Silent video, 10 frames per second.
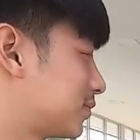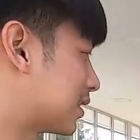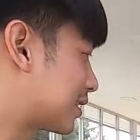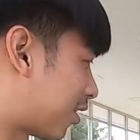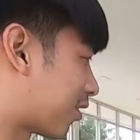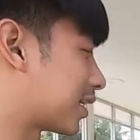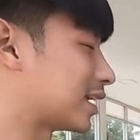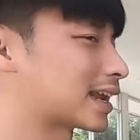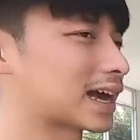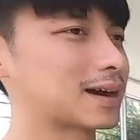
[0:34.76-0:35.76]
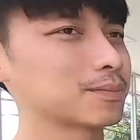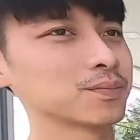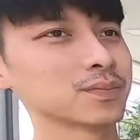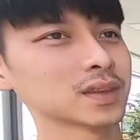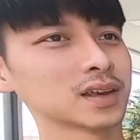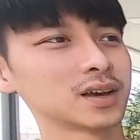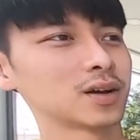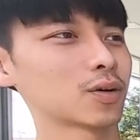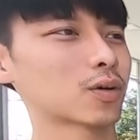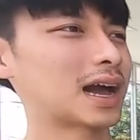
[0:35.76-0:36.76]
สีทองคันนี้นะครับ
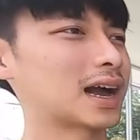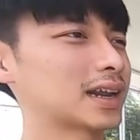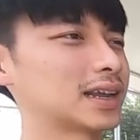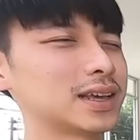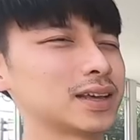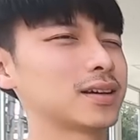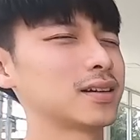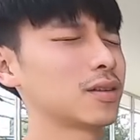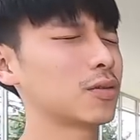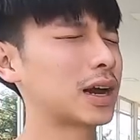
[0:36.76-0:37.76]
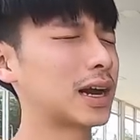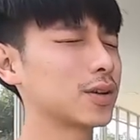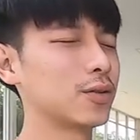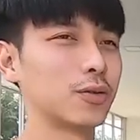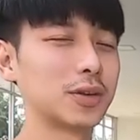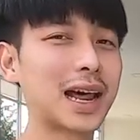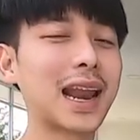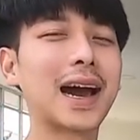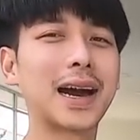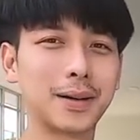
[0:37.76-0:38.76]
ลูกค้าคันนี้ลูกค้าอยู่ยะ
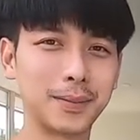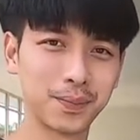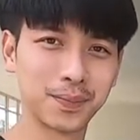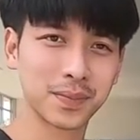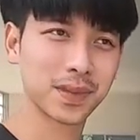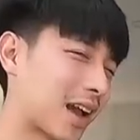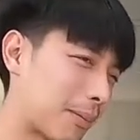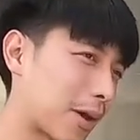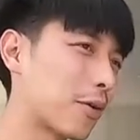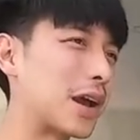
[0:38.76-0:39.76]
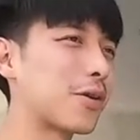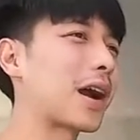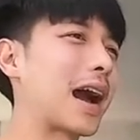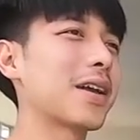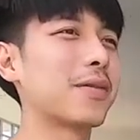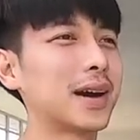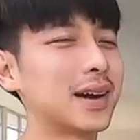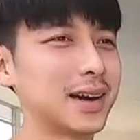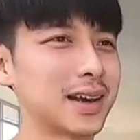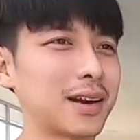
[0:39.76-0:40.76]
ลากำลังคุยกับลูกค้าอยู่ว่าเอ
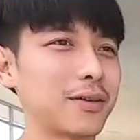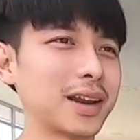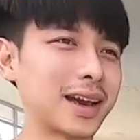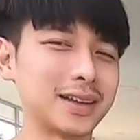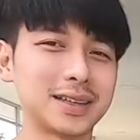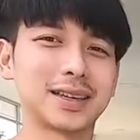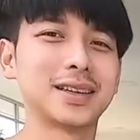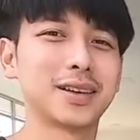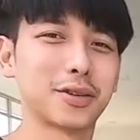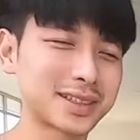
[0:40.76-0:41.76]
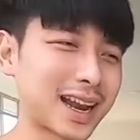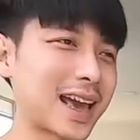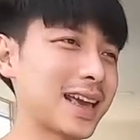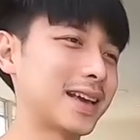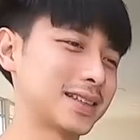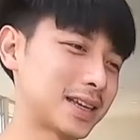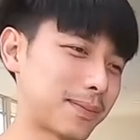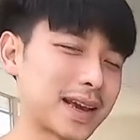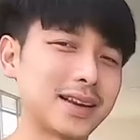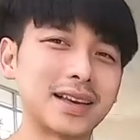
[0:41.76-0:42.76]
อเราเนี่ยรถสไลด์จะ
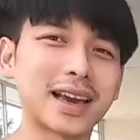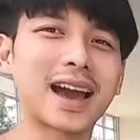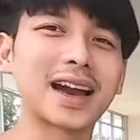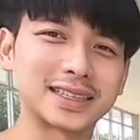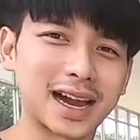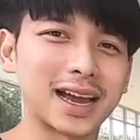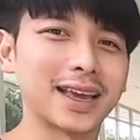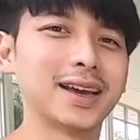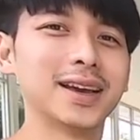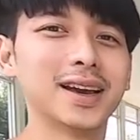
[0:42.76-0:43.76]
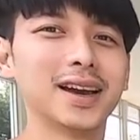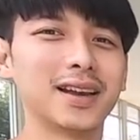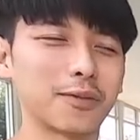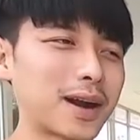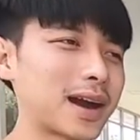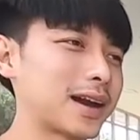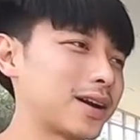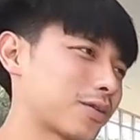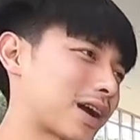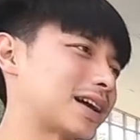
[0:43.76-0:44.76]
ไปถึงแค่หาดใหญ่ หรือว่า
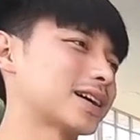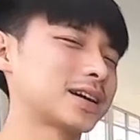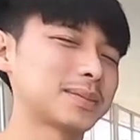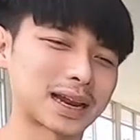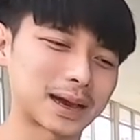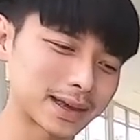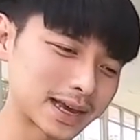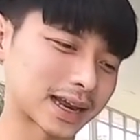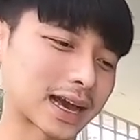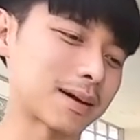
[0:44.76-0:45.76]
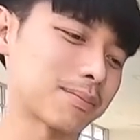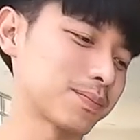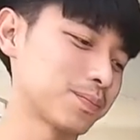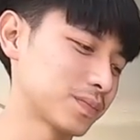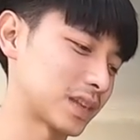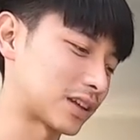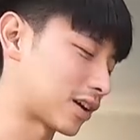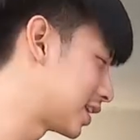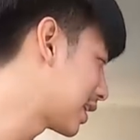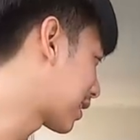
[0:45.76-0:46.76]
ลูกค้าจะขึ้นมารับเองนะครับแต่ตอน
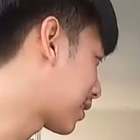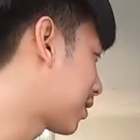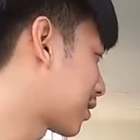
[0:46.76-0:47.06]
นี้เนี่ยก็